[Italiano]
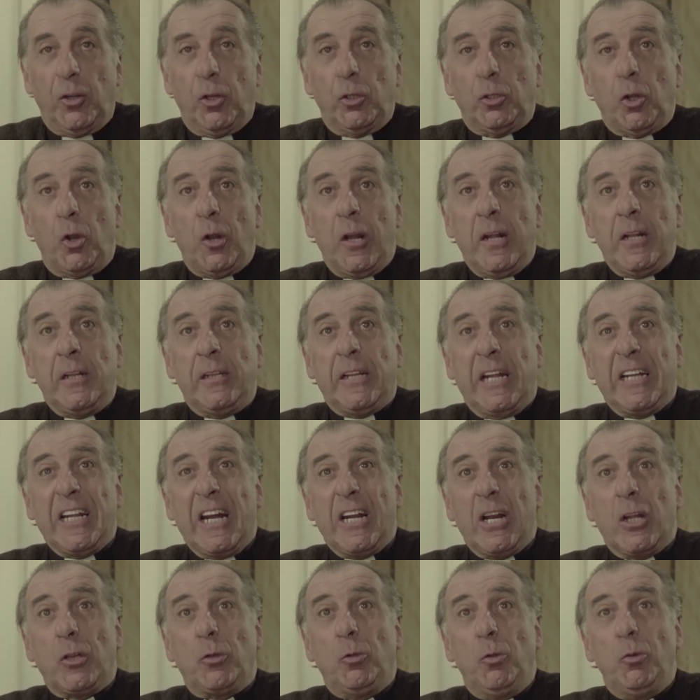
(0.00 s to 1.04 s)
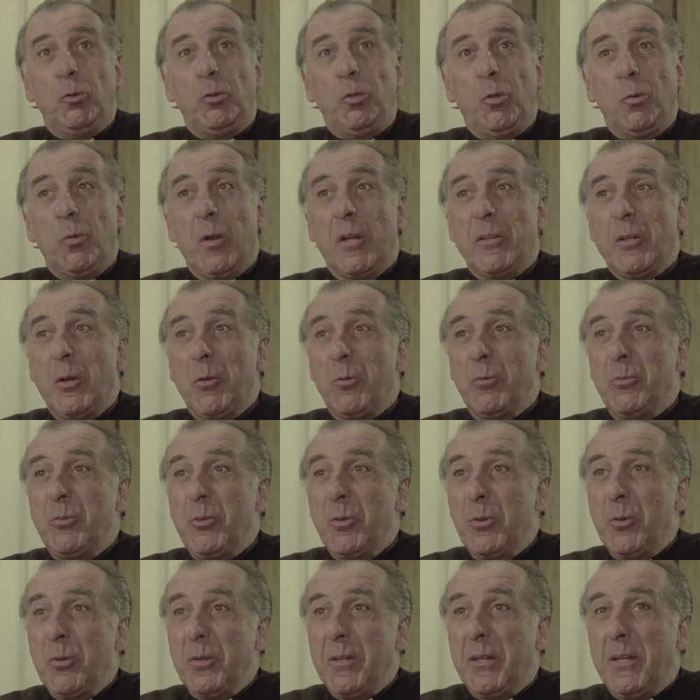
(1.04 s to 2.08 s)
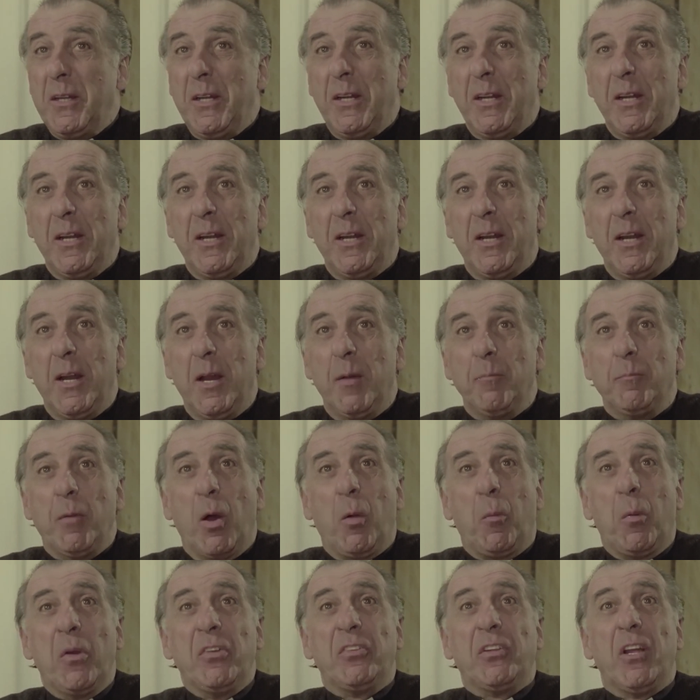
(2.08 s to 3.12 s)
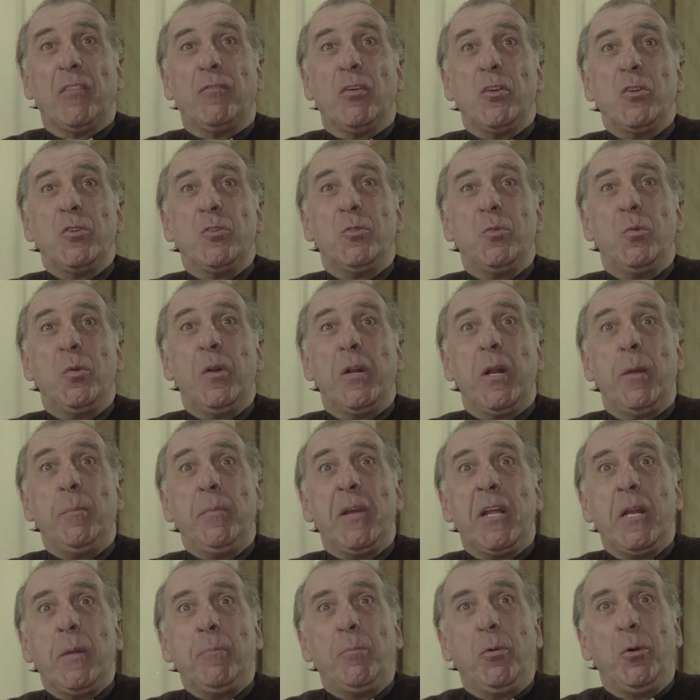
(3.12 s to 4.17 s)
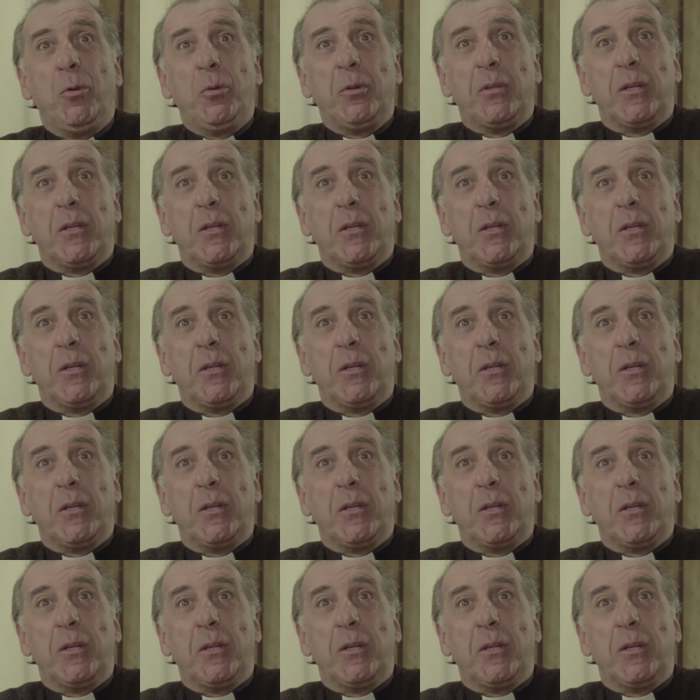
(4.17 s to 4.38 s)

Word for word: Io sono dolente di dare a tutti una delusione, ma questa fanciulla è mia